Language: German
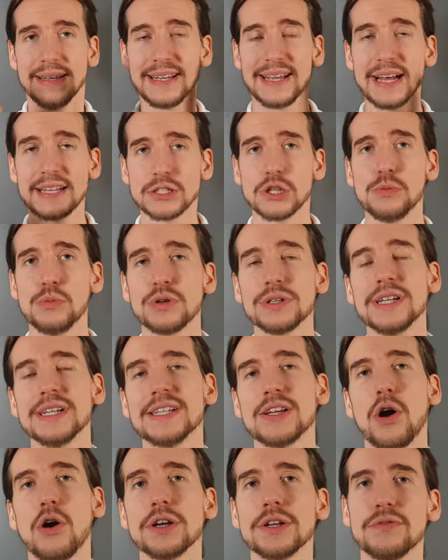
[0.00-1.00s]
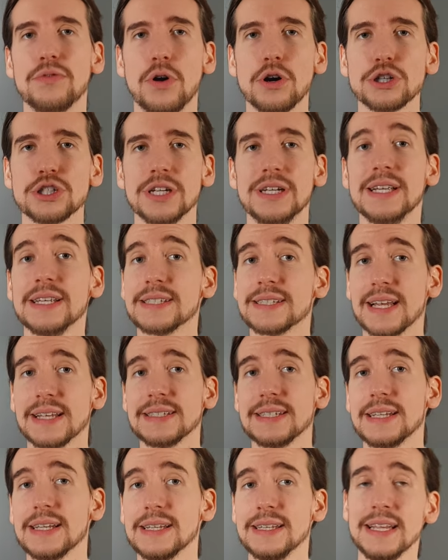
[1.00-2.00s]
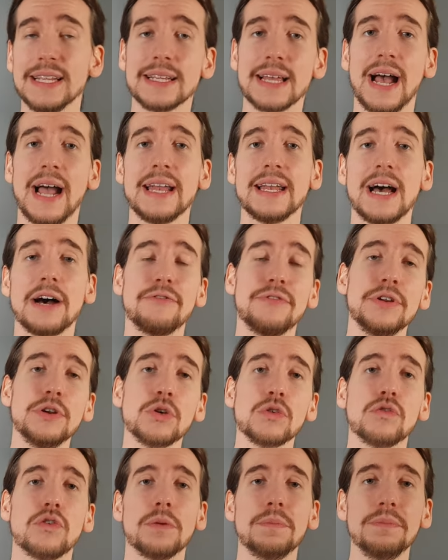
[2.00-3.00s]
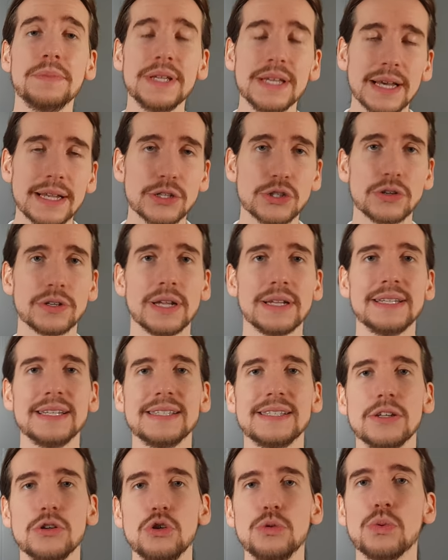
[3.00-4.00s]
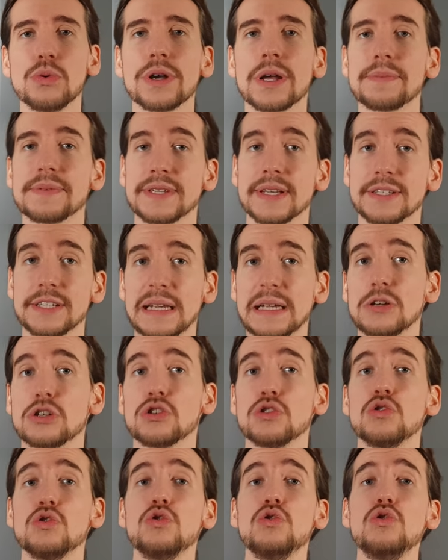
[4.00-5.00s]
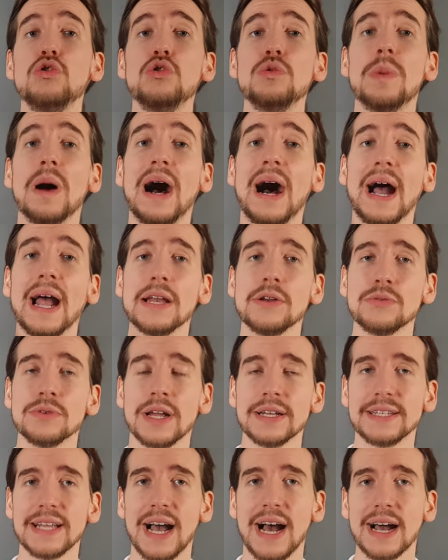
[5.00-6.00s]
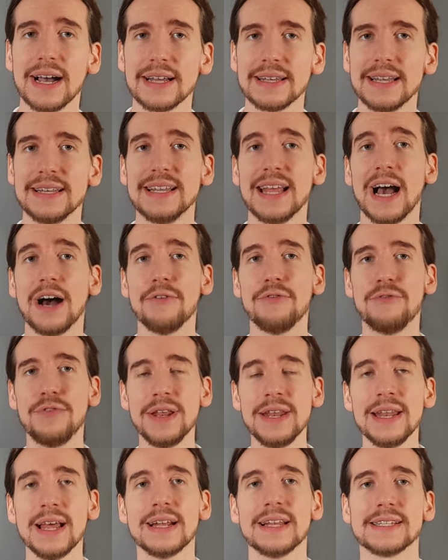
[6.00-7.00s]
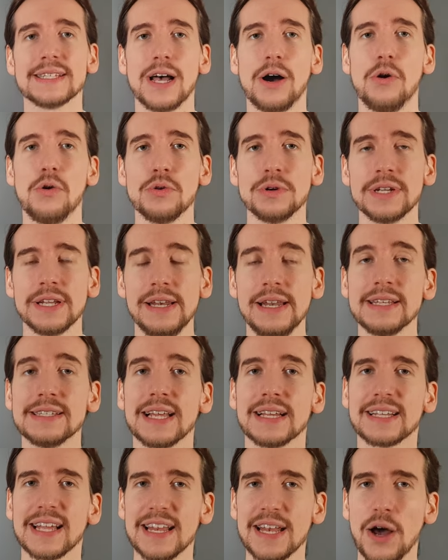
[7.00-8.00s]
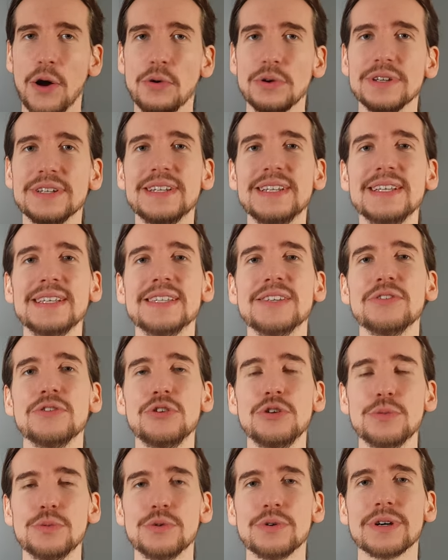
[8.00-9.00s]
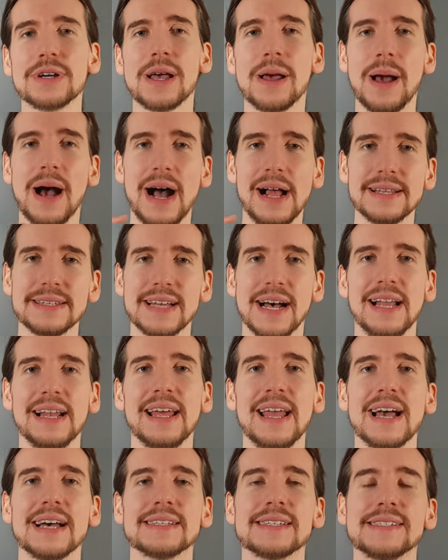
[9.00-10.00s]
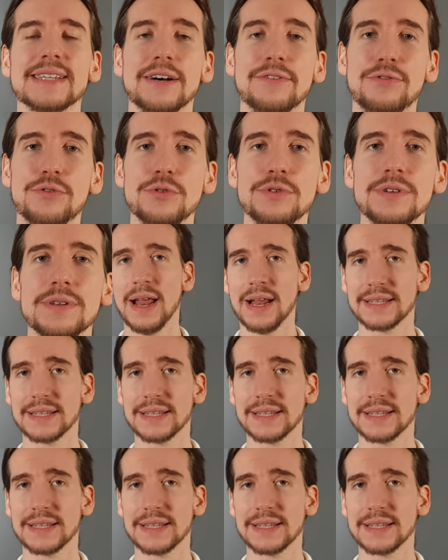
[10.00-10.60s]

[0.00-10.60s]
Die ganze Übung, die ich dir heute vorstelle, ist tatsächlich nicht eine Erfindung von mir, sondern diese Übung gibt es tatsächlich schon über 100 Jahre, denn der Erfinder des Augentrainings hat genau diese Übung als allererstes erfunden.